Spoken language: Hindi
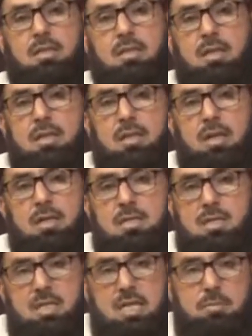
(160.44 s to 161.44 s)
कि
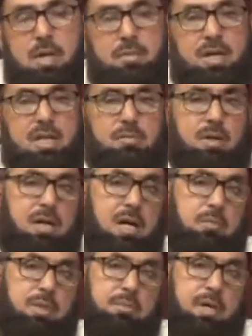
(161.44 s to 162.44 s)
हज़रत इमाम अली
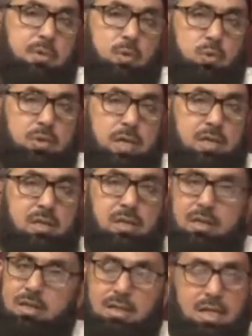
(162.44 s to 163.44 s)
मकाम इमाम हुसैन
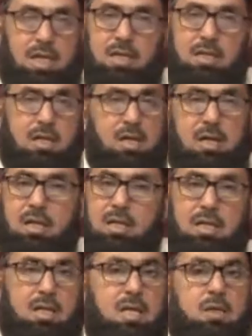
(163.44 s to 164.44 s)

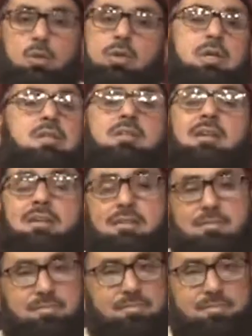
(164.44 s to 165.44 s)
ला तो नहीं है
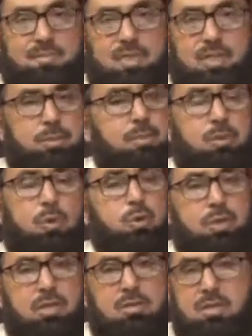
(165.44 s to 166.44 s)
इसमें कोई
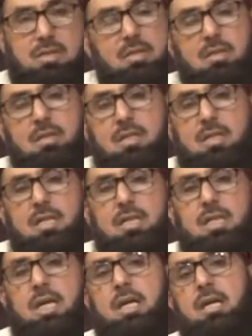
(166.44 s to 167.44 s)
शक नहीं
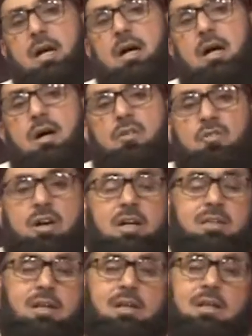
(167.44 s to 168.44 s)
कि इलाह
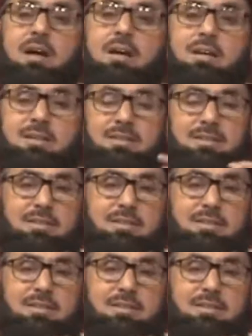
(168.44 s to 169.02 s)
फ़कत अल्लाह है